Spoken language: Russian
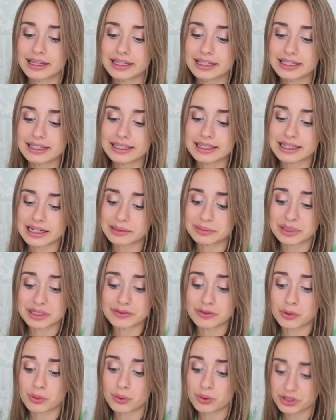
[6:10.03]
И я бы
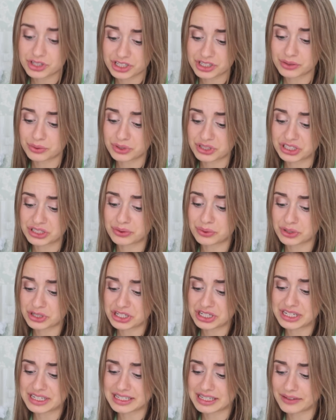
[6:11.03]
его
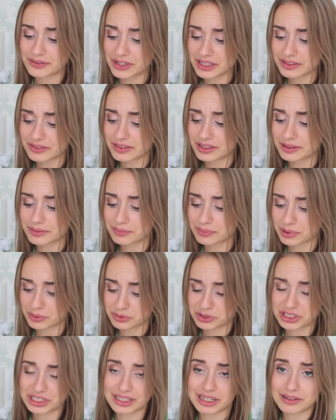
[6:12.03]
очень-очень-очень не советовала,
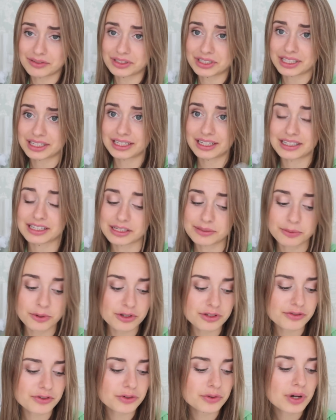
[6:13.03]
потому что я его никогда не
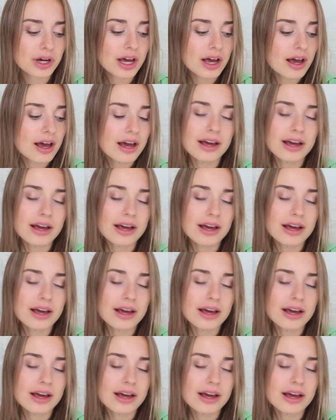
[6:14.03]
использую.